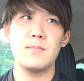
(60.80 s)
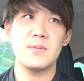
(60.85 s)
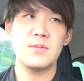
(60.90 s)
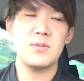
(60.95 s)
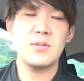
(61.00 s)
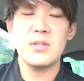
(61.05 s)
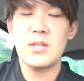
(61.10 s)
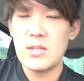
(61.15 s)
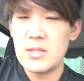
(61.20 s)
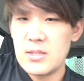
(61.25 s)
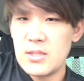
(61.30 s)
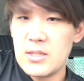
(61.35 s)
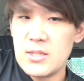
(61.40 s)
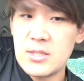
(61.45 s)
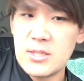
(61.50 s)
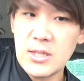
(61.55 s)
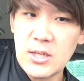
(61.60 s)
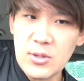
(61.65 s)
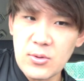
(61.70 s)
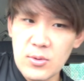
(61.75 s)
それ撮影
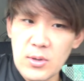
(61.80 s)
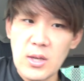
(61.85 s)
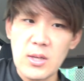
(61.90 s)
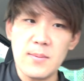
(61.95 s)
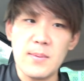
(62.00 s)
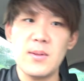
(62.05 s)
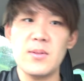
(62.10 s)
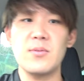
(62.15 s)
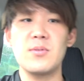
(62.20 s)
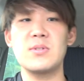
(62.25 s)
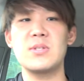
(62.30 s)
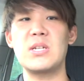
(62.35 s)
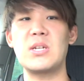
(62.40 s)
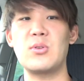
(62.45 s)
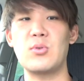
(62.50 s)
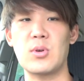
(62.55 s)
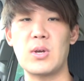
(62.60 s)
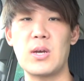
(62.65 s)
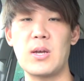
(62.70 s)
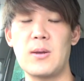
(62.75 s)
したりとかイベントした
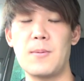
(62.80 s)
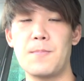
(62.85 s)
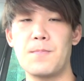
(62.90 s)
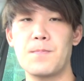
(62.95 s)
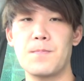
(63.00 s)
りとか